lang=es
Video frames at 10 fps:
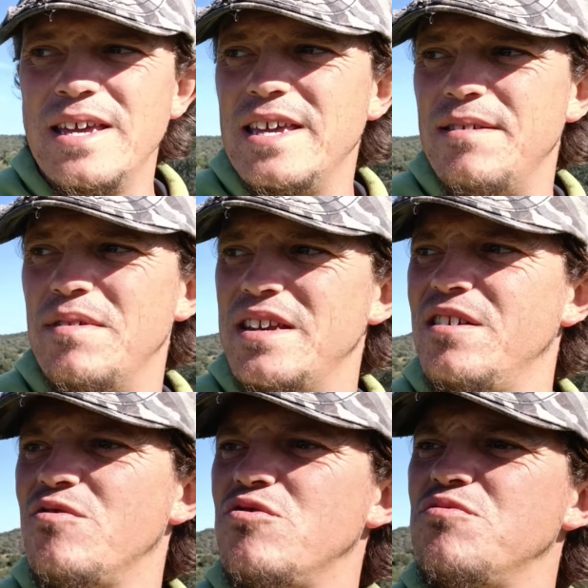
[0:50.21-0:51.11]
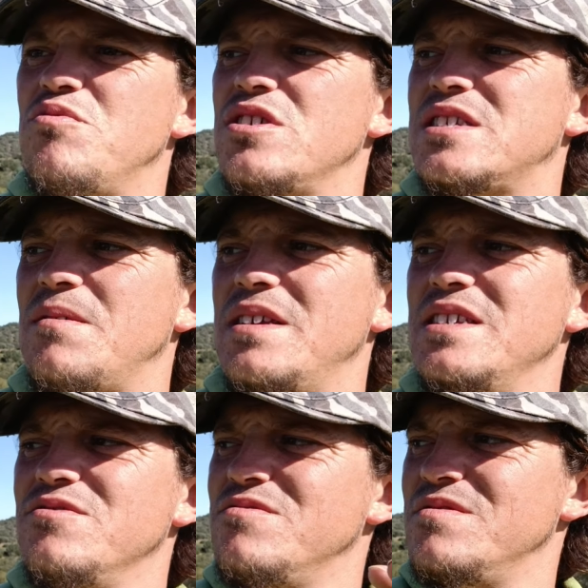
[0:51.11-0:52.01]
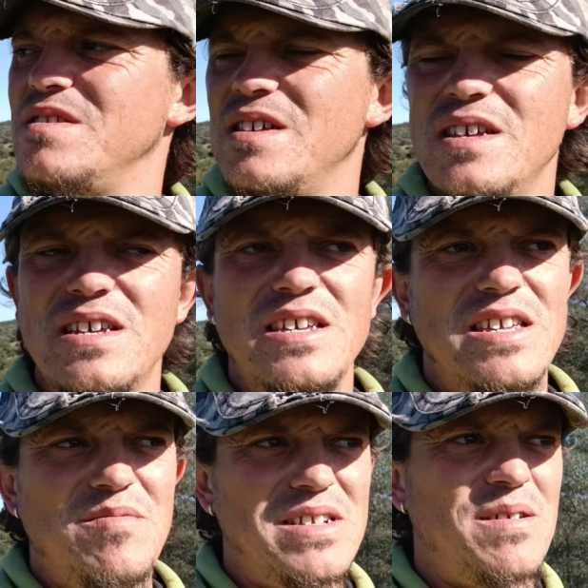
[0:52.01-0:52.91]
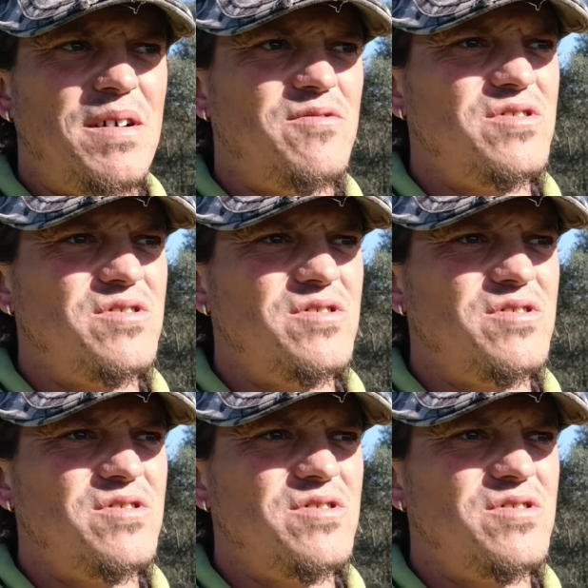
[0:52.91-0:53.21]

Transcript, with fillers: Y venía un grupo de chavalillos y me han llamado.